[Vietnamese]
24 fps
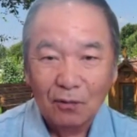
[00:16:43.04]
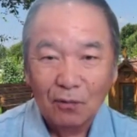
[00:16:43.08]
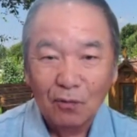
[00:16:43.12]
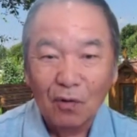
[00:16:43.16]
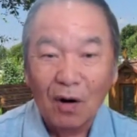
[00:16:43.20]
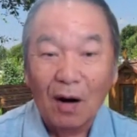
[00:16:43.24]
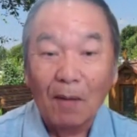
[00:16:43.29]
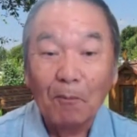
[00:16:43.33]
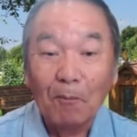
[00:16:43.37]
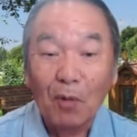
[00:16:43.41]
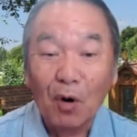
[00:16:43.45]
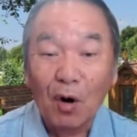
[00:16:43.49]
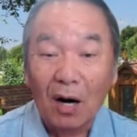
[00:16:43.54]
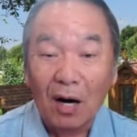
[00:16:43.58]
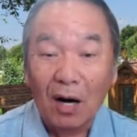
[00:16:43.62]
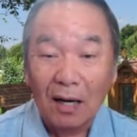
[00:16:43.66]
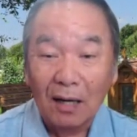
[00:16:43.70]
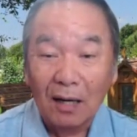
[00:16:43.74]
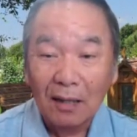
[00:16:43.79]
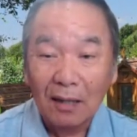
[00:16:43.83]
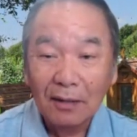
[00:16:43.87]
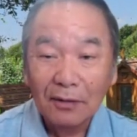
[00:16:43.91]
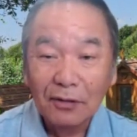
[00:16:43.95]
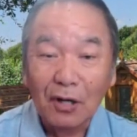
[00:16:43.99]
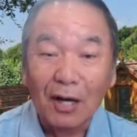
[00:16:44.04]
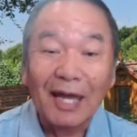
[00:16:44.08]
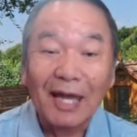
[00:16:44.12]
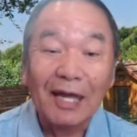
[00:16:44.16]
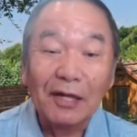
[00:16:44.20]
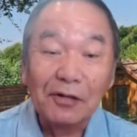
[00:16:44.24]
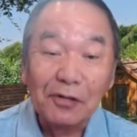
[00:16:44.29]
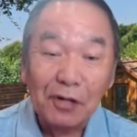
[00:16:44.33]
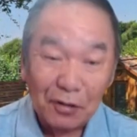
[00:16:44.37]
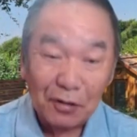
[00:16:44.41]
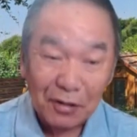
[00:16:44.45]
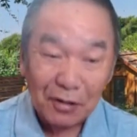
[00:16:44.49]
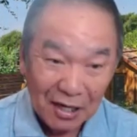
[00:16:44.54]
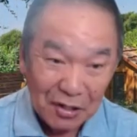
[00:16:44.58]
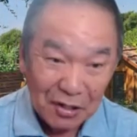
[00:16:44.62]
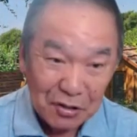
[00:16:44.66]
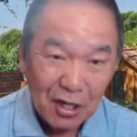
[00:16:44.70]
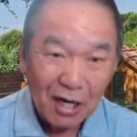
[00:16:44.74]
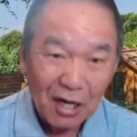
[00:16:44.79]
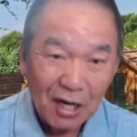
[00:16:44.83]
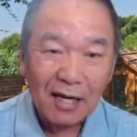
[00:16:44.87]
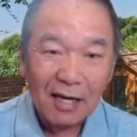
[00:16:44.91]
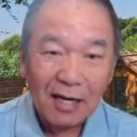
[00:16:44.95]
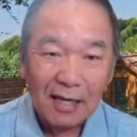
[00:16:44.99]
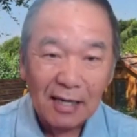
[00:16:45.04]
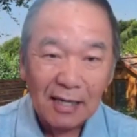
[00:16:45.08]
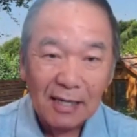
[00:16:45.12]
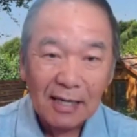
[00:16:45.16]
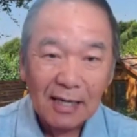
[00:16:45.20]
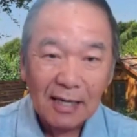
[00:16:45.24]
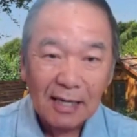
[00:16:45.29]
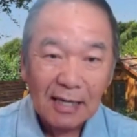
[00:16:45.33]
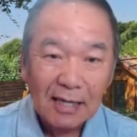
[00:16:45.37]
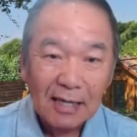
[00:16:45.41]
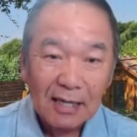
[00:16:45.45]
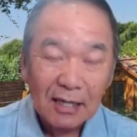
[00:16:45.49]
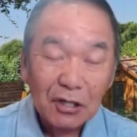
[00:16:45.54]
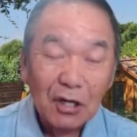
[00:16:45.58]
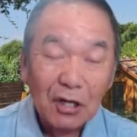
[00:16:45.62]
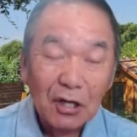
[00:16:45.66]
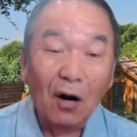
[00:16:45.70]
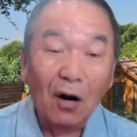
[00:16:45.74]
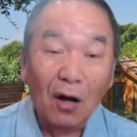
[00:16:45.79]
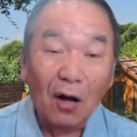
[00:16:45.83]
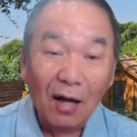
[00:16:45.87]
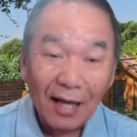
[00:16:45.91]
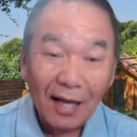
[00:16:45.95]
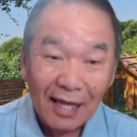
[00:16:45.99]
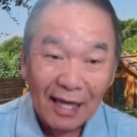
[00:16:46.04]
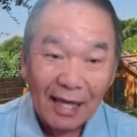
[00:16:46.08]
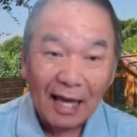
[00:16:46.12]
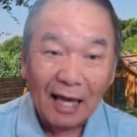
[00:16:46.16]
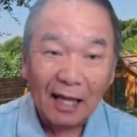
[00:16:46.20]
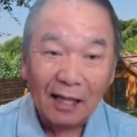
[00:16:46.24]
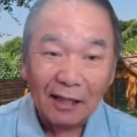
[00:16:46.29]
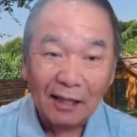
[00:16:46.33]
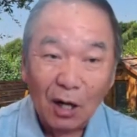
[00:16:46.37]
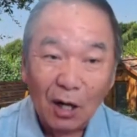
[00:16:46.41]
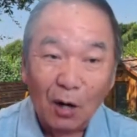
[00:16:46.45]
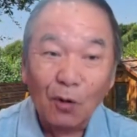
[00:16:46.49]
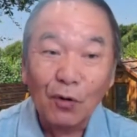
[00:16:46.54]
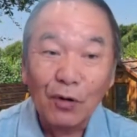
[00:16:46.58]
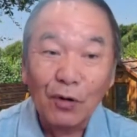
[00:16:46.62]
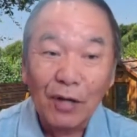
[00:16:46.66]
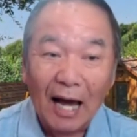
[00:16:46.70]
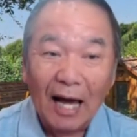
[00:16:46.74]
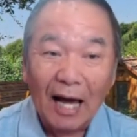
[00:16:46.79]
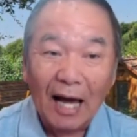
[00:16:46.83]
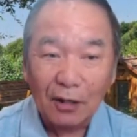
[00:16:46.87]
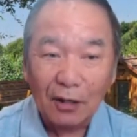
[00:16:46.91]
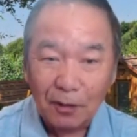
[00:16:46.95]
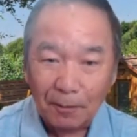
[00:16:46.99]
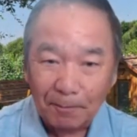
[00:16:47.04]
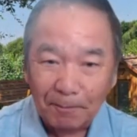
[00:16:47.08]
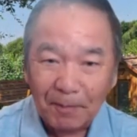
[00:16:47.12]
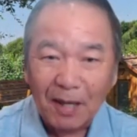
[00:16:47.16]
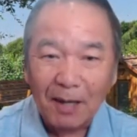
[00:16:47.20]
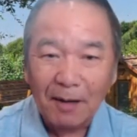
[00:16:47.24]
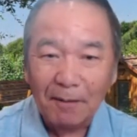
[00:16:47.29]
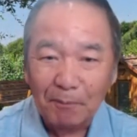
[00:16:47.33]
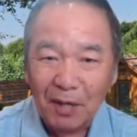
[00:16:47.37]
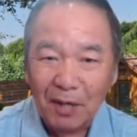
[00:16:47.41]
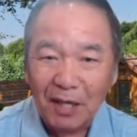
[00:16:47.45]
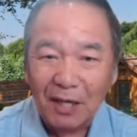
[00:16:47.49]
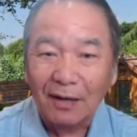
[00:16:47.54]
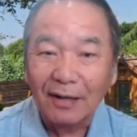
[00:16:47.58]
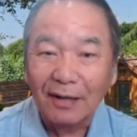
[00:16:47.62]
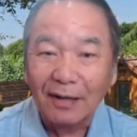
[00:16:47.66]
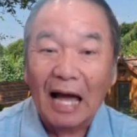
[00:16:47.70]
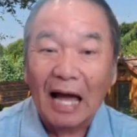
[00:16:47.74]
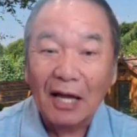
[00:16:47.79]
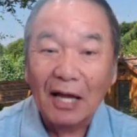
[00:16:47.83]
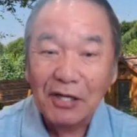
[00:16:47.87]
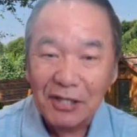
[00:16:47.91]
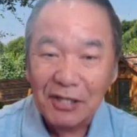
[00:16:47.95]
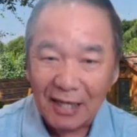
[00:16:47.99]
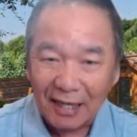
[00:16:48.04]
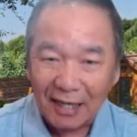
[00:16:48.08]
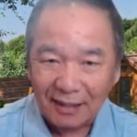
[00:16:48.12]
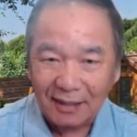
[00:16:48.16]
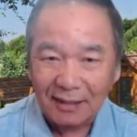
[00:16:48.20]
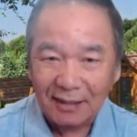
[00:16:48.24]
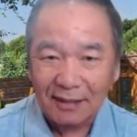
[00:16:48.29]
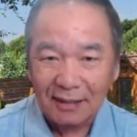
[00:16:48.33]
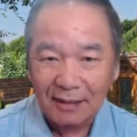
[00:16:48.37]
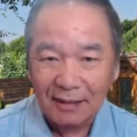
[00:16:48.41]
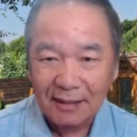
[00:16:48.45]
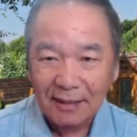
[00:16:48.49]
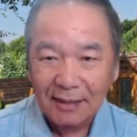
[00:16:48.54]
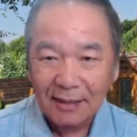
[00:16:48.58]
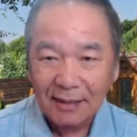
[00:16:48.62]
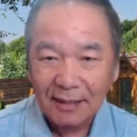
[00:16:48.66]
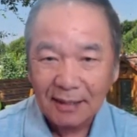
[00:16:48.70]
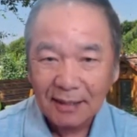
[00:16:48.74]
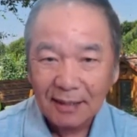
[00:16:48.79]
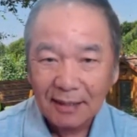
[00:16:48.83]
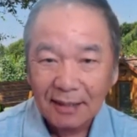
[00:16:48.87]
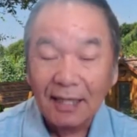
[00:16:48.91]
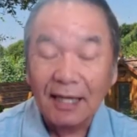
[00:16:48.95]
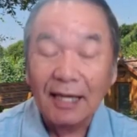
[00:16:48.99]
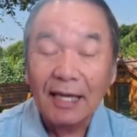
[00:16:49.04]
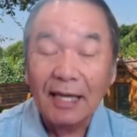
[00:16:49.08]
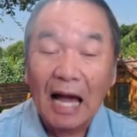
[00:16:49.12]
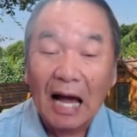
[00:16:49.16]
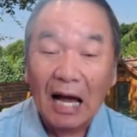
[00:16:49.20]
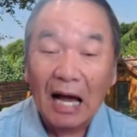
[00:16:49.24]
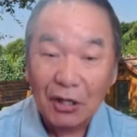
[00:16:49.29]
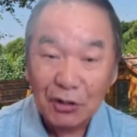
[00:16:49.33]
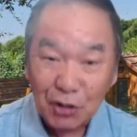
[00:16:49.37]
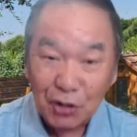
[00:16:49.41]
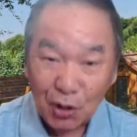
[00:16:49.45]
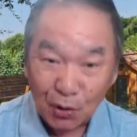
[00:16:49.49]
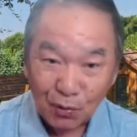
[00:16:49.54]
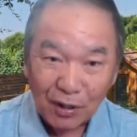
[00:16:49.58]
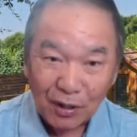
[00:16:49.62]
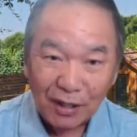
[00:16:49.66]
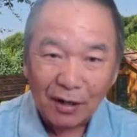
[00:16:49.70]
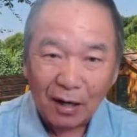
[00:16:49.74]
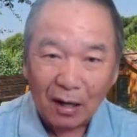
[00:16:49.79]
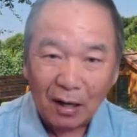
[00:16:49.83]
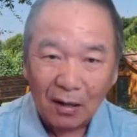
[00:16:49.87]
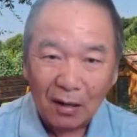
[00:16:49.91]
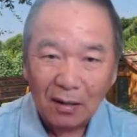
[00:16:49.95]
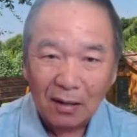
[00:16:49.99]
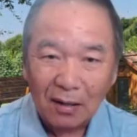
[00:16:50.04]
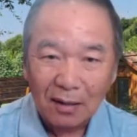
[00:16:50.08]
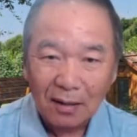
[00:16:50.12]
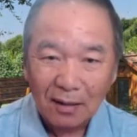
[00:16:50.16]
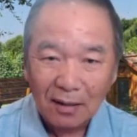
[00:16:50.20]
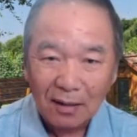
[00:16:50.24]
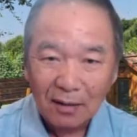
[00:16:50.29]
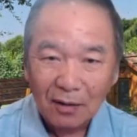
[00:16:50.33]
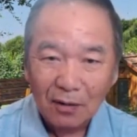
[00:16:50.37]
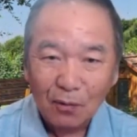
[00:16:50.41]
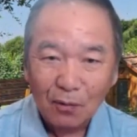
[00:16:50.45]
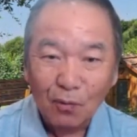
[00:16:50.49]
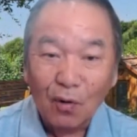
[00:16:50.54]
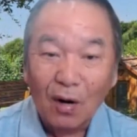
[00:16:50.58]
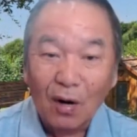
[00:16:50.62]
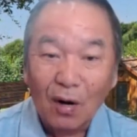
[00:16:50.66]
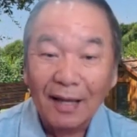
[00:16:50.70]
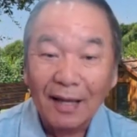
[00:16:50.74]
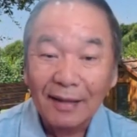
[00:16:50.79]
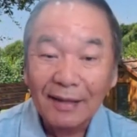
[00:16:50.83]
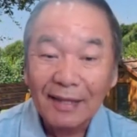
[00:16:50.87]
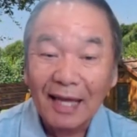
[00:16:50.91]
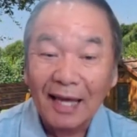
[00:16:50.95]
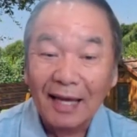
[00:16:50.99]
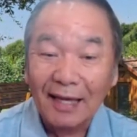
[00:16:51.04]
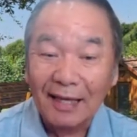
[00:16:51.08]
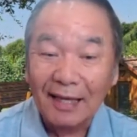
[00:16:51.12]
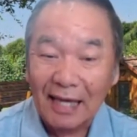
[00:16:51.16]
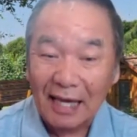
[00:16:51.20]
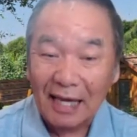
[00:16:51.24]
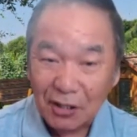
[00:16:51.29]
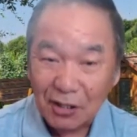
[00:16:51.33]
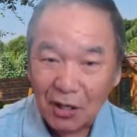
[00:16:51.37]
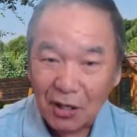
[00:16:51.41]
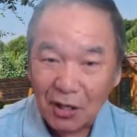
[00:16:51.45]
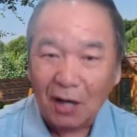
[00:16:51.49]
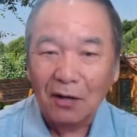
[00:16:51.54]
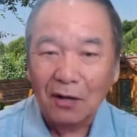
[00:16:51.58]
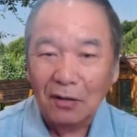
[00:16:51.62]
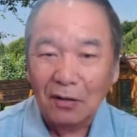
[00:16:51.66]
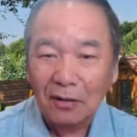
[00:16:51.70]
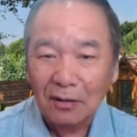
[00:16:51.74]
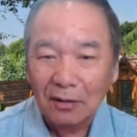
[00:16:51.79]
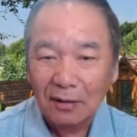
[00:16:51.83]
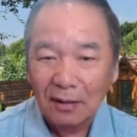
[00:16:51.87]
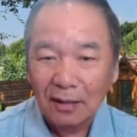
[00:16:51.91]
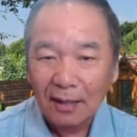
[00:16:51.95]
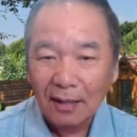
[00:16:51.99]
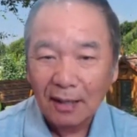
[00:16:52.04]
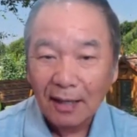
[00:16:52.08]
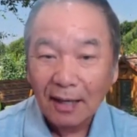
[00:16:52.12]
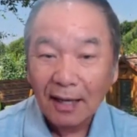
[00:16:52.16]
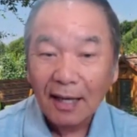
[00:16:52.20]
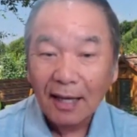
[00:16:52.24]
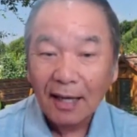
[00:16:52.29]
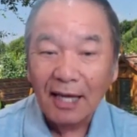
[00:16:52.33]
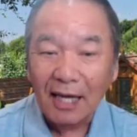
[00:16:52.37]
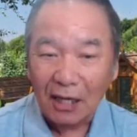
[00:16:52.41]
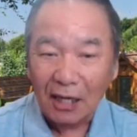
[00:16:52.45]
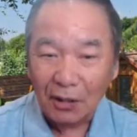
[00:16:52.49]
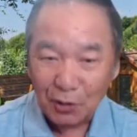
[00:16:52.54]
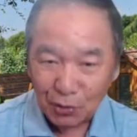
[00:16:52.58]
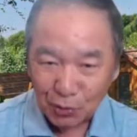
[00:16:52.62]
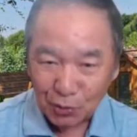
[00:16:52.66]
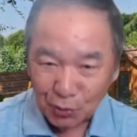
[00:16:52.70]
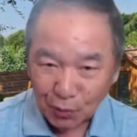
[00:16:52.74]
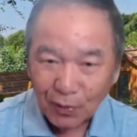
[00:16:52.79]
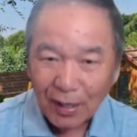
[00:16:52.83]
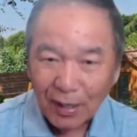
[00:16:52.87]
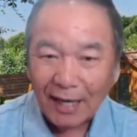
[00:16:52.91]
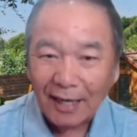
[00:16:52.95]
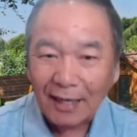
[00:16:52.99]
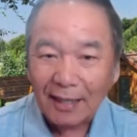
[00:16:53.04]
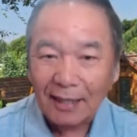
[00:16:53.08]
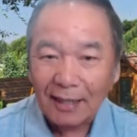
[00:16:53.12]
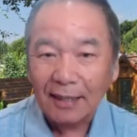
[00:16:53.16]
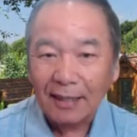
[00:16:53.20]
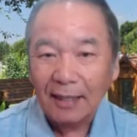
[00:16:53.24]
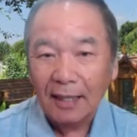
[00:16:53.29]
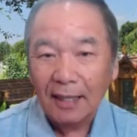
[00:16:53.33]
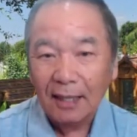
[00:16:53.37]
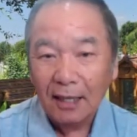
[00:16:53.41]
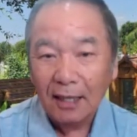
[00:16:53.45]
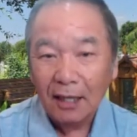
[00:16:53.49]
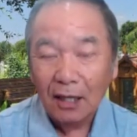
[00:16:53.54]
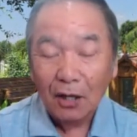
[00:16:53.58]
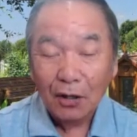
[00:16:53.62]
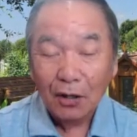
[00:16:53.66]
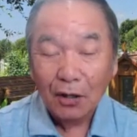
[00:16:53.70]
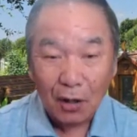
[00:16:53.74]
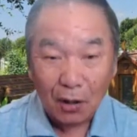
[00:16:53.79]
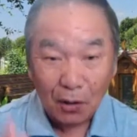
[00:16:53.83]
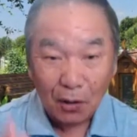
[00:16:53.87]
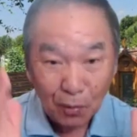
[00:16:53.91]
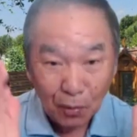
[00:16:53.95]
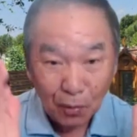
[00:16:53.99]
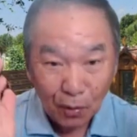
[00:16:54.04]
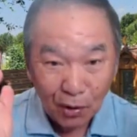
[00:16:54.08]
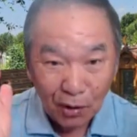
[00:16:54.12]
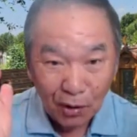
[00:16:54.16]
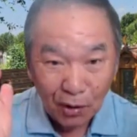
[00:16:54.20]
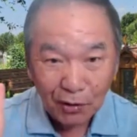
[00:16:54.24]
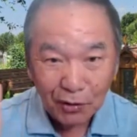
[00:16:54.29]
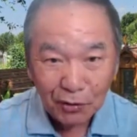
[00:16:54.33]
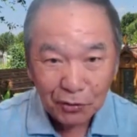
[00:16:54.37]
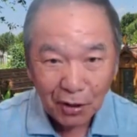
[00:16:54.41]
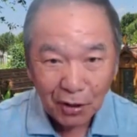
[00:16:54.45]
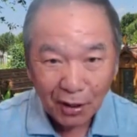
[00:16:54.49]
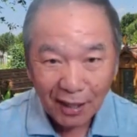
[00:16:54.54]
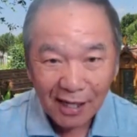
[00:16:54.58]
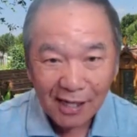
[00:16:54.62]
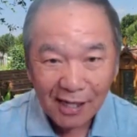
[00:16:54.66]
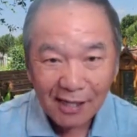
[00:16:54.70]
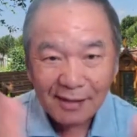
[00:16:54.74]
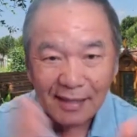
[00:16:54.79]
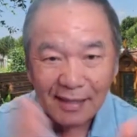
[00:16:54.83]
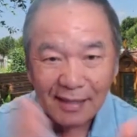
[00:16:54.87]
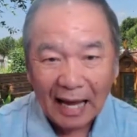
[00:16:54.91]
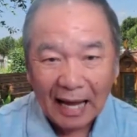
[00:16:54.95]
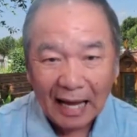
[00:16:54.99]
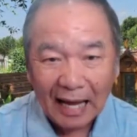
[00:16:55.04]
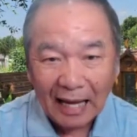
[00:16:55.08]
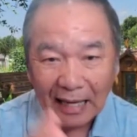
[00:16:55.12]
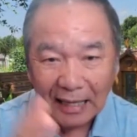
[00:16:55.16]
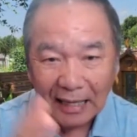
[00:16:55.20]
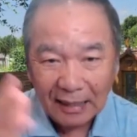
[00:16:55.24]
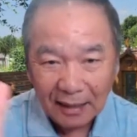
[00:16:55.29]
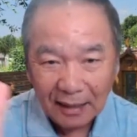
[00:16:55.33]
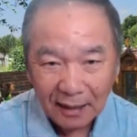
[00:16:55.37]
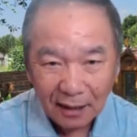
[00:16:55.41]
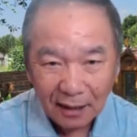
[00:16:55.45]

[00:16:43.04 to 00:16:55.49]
của mua tất cả tự kiến gì cho lọt hiền đầu ya được bị bị ở cả sinh det jag gjorde idag och det det gör kläder och toking gör lulu och kista